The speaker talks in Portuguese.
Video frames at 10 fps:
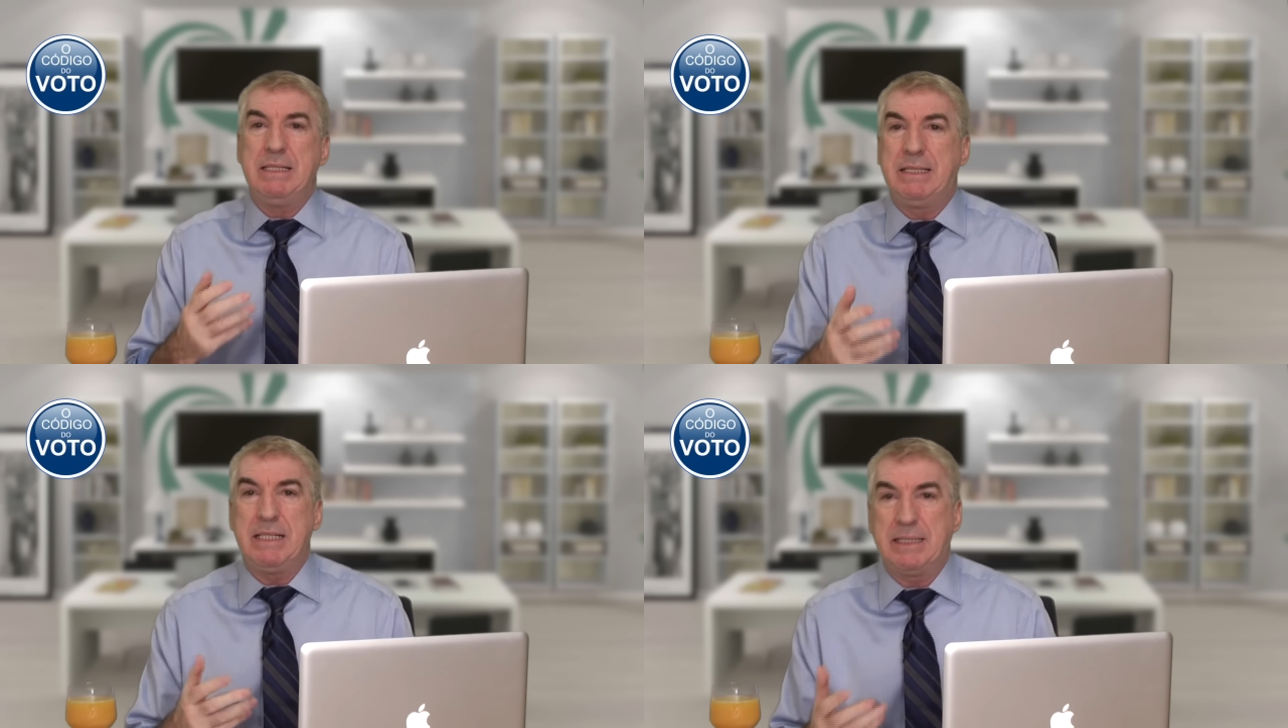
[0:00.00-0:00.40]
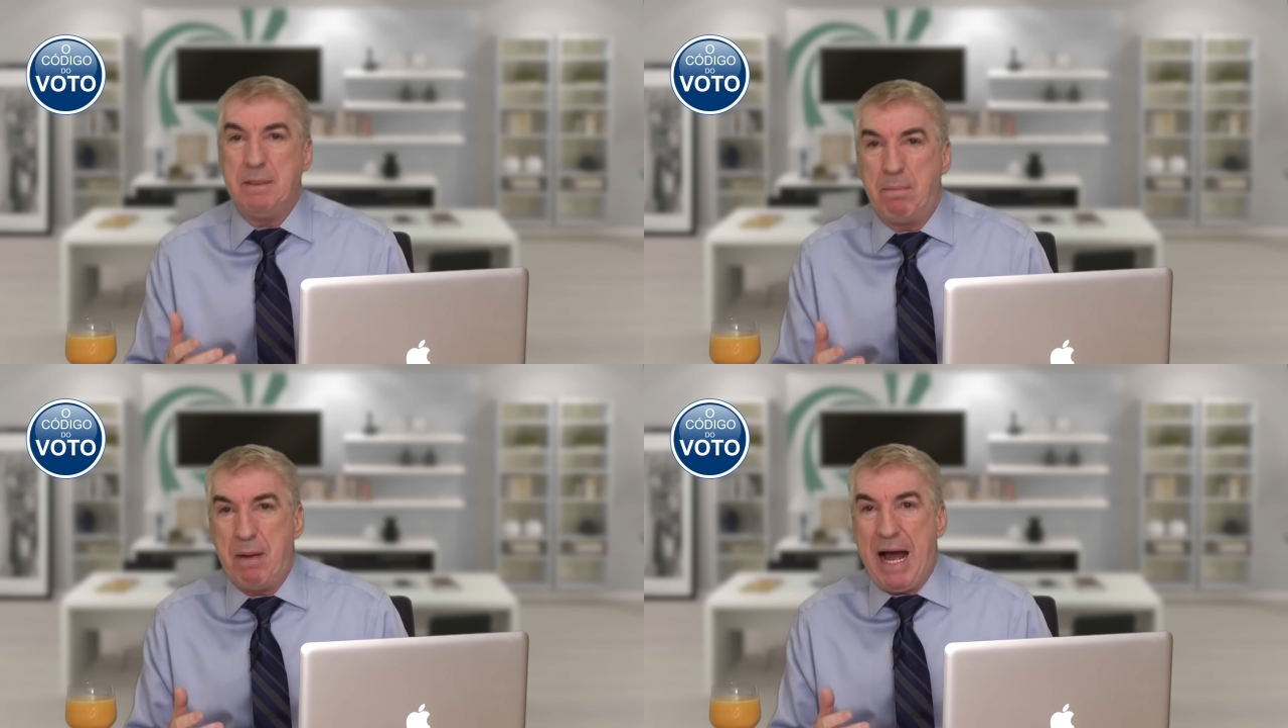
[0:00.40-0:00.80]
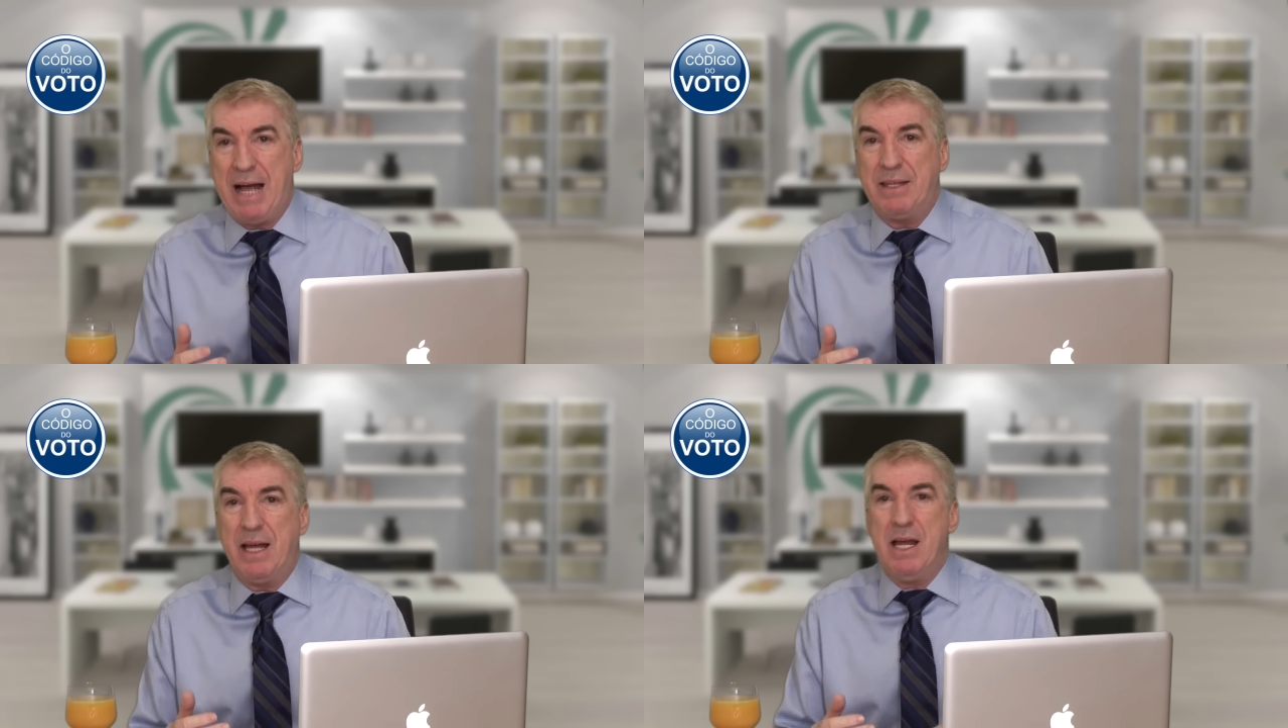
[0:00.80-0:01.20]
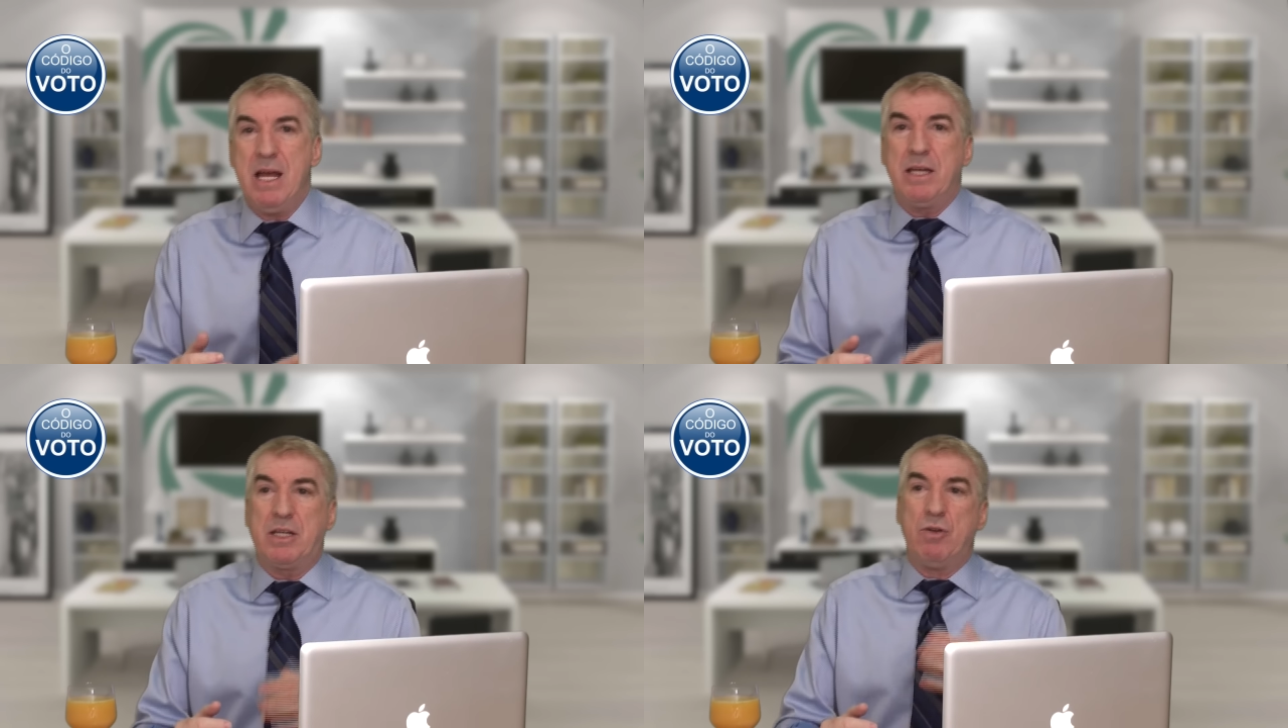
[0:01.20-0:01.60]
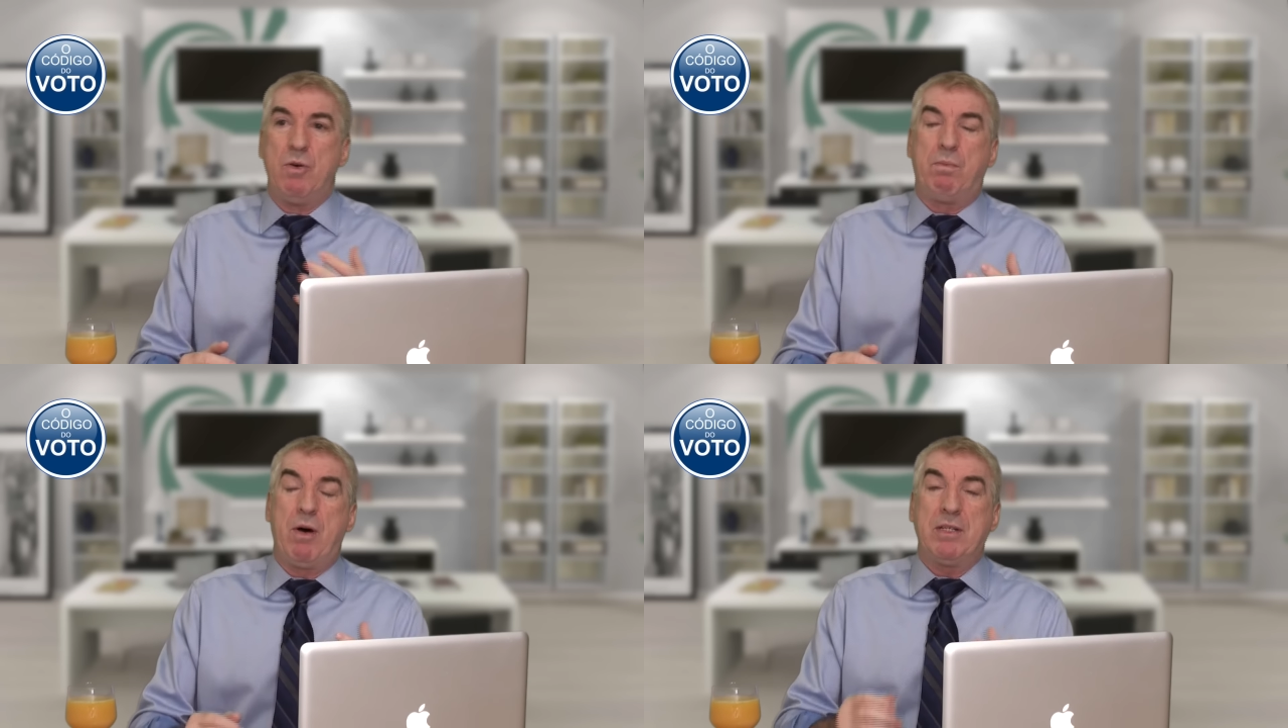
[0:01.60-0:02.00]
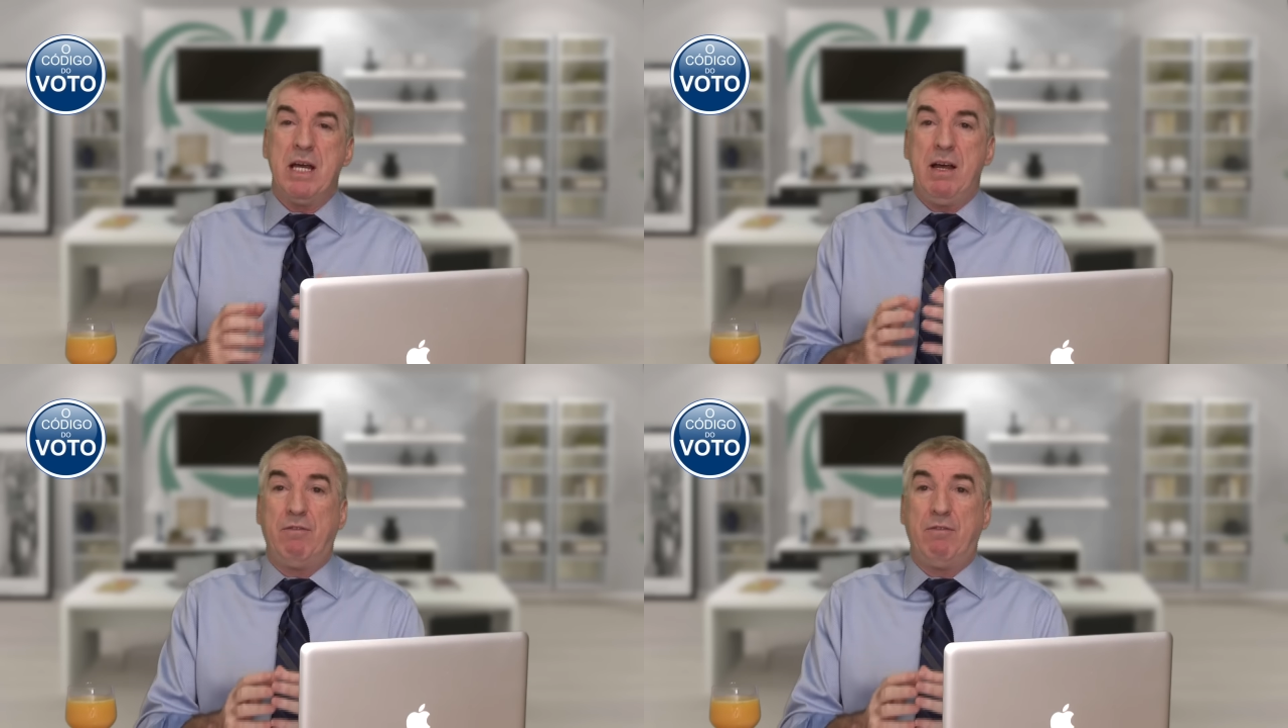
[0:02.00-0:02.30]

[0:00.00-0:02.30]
antecipada que eu não posso.